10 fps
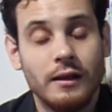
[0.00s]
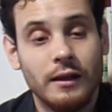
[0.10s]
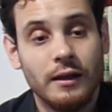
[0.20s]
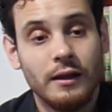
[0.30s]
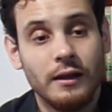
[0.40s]

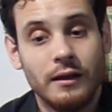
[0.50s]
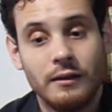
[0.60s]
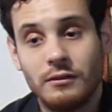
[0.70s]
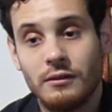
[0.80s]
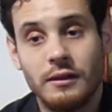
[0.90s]
eh,
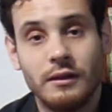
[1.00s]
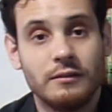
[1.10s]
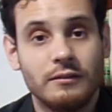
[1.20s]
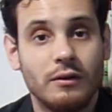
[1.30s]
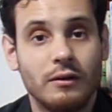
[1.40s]
que
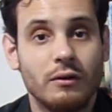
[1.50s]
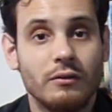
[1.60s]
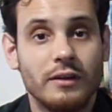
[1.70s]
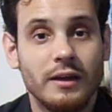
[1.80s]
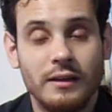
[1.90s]
que se lo,
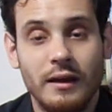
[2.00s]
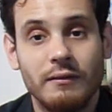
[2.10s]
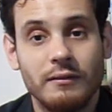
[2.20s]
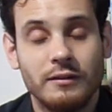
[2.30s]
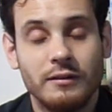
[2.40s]

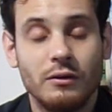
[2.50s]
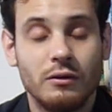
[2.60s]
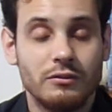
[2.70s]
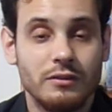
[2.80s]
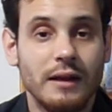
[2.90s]
condenaba, se
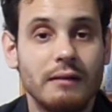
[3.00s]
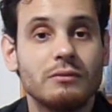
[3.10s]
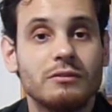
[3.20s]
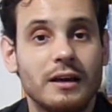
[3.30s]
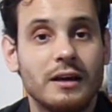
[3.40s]
lo
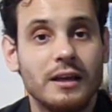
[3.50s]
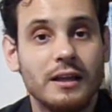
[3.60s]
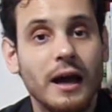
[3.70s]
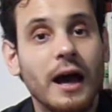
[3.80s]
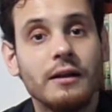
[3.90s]
consideraba un
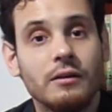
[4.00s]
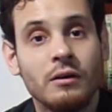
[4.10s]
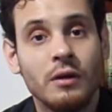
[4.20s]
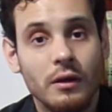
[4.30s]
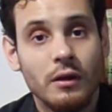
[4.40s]

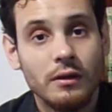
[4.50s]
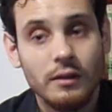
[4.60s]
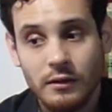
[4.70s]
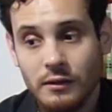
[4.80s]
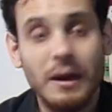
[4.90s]
sanguinario
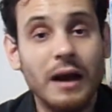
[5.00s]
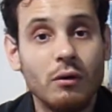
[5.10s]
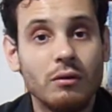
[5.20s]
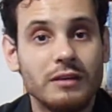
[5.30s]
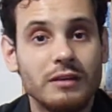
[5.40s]
y,
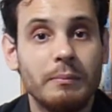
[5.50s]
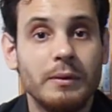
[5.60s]
demás cosas,